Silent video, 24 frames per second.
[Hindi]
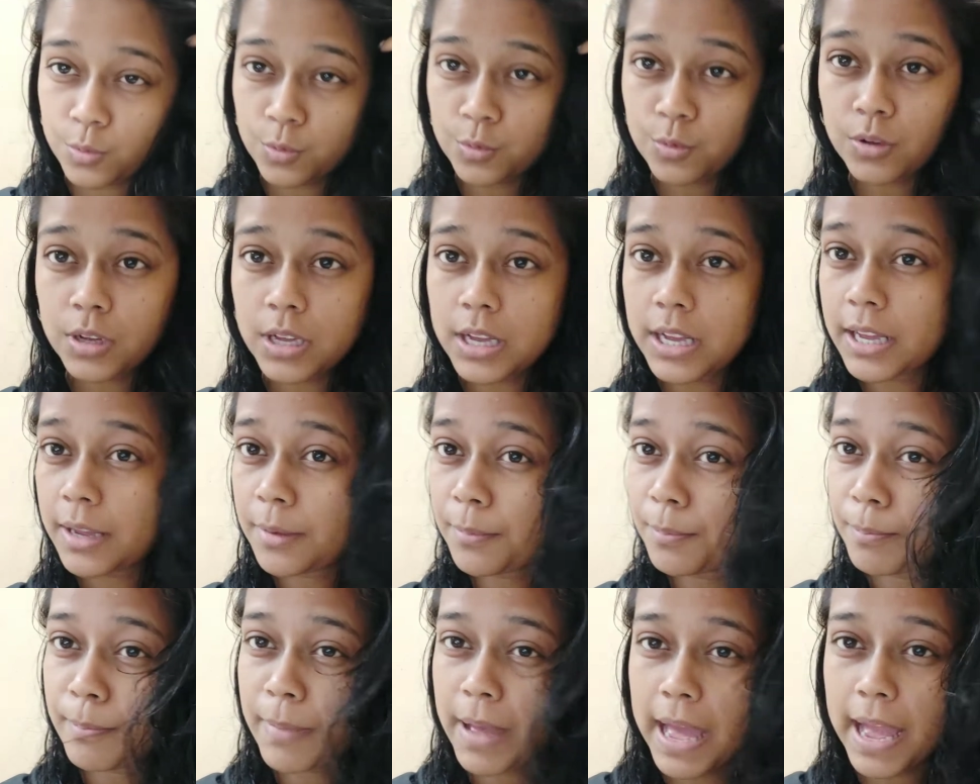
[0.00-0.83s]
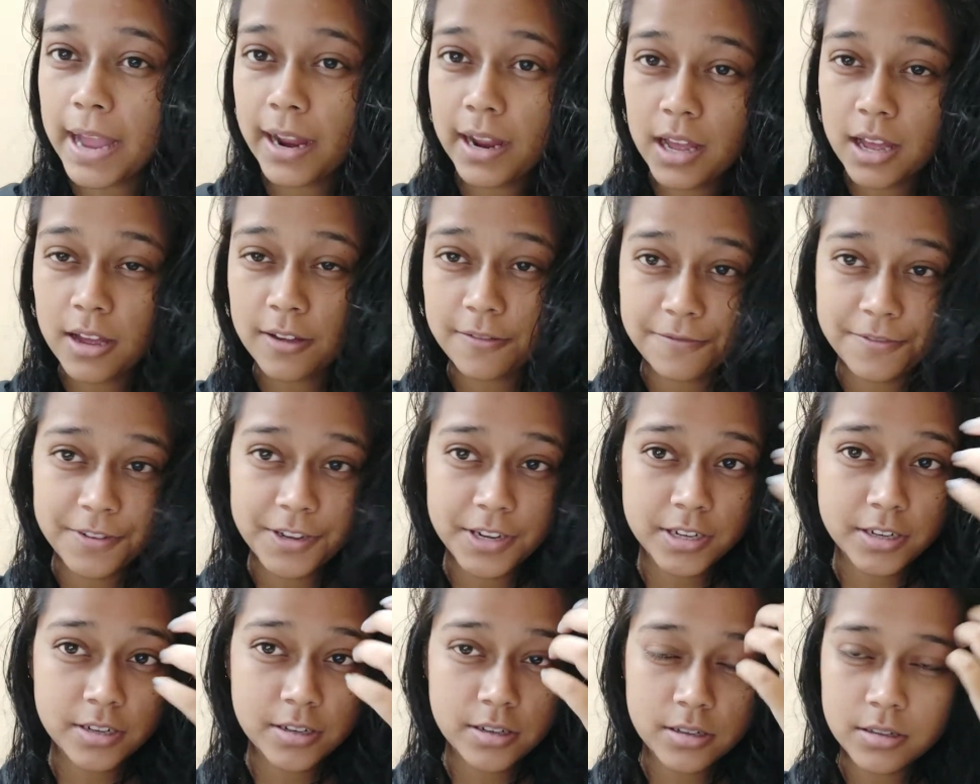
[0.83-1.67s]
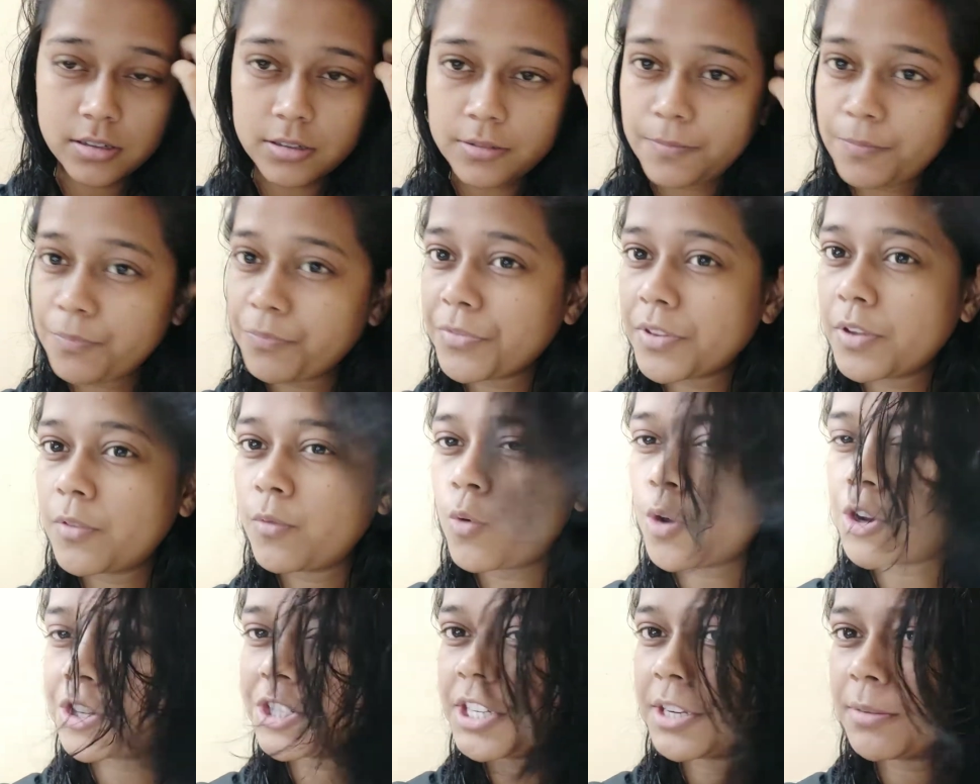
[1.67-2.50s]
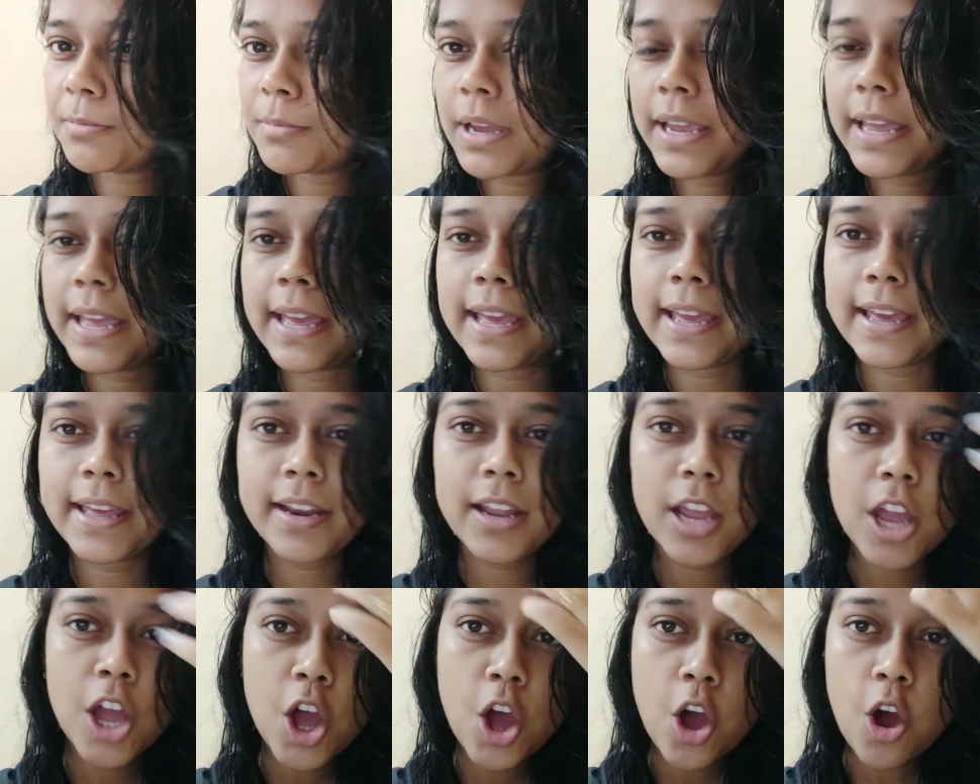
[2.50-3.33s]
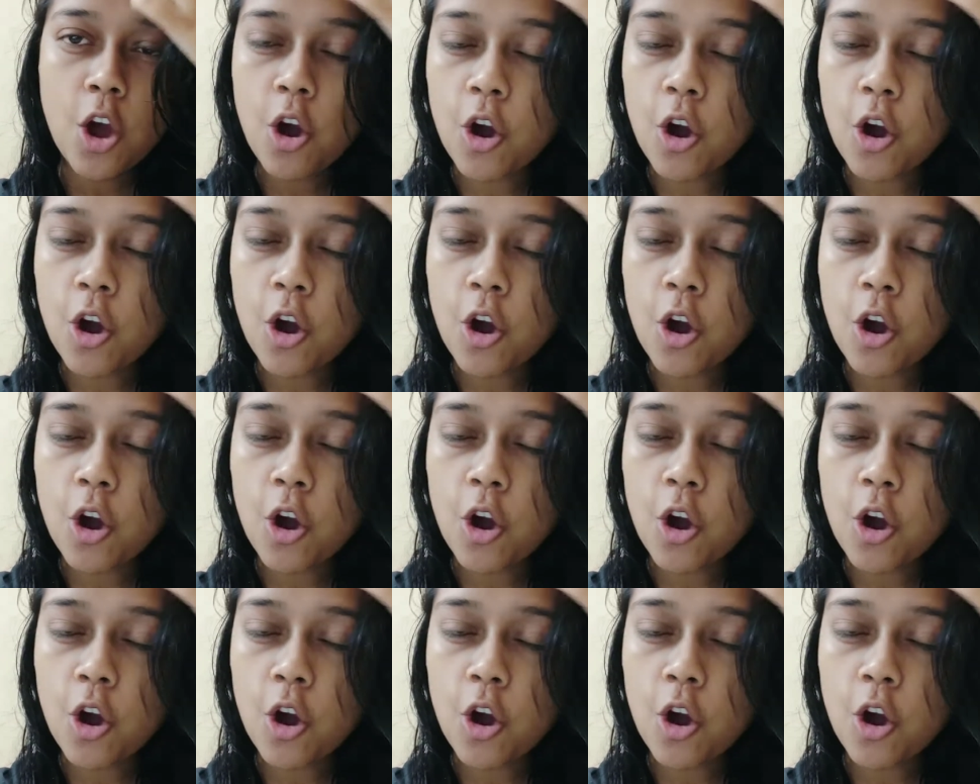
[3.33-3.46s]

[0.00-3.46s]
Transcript: सो आई एम बैक आफ्टर वॉशिंग माई हेयर